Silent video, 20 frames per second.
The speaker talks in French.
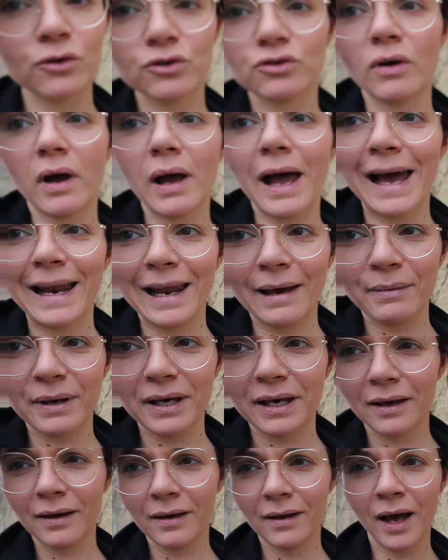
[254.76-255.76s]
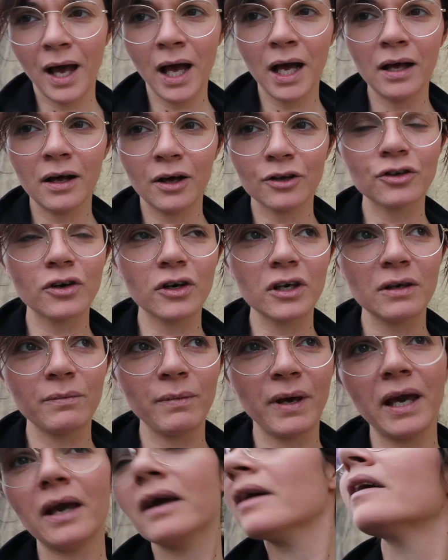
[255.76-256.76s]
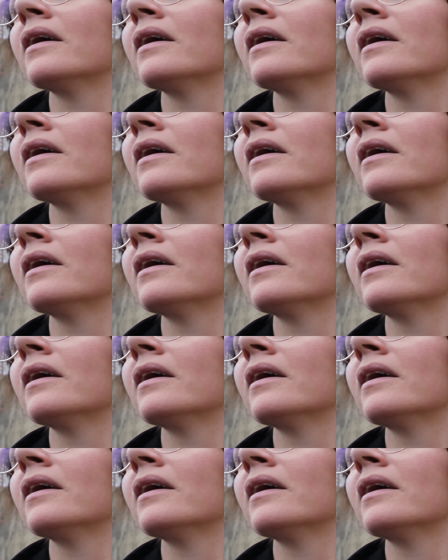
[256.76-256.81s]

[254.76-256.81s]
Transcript: qu'on soit à l'abri, hein, entre guillemets.